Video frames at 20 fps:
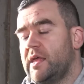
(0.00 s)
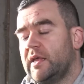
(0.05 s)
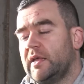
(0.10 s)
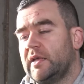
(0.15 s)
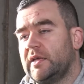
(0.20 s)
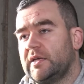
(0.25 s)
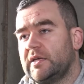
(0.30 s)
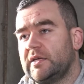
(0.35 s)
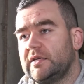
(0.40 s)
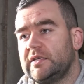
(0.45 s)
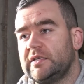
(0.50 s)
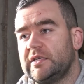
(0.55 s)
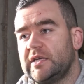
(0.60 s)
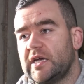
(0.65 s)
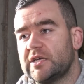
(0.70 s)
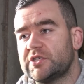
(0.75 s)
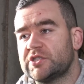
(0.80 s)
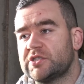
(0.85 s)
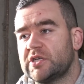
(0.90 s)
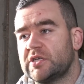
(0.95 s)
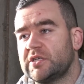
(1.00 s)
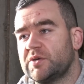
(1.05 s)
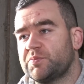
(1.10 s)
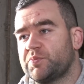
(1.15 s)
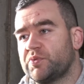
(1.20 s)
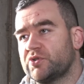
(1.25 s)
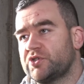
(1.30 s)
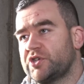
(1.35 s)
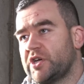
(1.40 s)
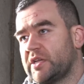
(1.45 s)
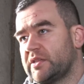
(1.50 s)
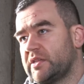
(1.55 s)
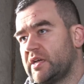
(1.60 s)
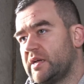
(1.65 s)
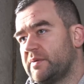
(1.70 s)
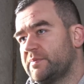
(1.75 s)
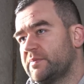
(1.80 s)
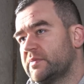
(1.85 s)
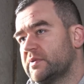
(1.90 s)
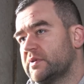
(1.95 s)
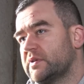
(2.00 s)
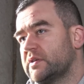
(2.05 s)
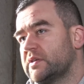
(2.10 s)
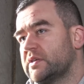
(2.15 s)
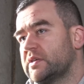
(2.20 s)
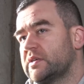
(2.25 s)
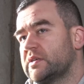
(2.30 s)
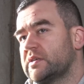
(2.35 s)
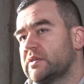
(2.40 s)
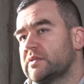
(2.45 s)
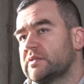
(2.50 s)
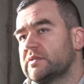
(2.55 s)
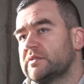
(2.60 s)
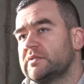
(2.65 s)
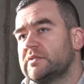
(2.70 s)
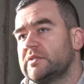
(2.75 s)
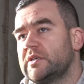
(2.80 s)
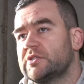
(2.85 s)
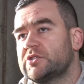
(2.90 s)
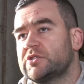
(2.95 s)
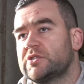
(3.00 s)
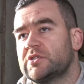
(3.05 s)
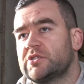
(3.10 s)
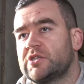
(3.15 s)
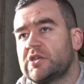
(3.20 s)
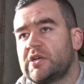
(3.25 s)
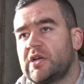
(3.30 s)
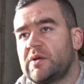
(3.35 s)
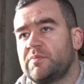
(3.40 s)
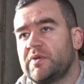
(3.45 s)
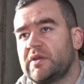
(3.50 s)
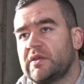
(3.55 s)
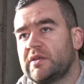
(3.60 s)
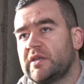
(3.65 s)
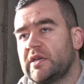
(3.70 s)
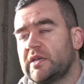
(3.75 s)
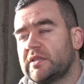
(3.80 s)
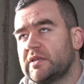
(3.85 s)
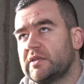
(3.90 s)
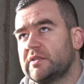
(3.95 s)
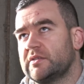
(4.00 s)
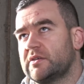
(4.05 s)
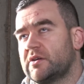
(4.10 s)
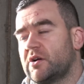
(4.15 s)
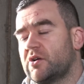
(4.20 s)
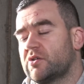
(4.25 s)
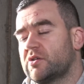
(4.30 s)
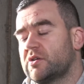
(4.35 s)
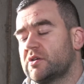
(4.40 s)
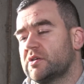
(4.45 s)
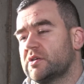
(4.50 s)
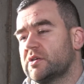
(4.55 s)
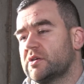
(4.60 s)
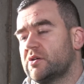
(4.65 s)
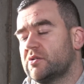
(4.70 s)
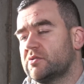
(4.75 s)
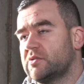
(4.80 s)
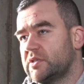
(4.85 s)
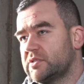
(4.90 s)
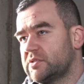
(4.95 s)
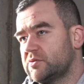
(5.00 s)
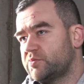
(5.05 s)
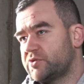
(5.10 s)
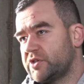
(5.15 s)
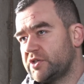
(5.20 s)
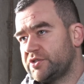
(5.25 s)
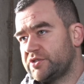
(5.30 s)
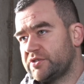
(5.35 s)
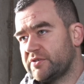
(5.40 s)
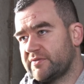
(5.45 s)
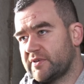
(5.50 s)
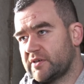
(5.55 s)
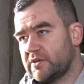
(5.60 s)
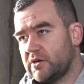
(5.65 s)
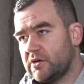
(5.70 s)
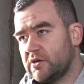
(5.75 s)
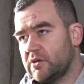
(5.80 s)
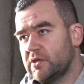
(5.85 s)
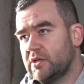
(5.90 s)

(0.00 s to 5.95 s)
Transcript: E, jeszcze nie posiadam, e, jeszcze czeka mnie jeden rok e, okresu przejściowego,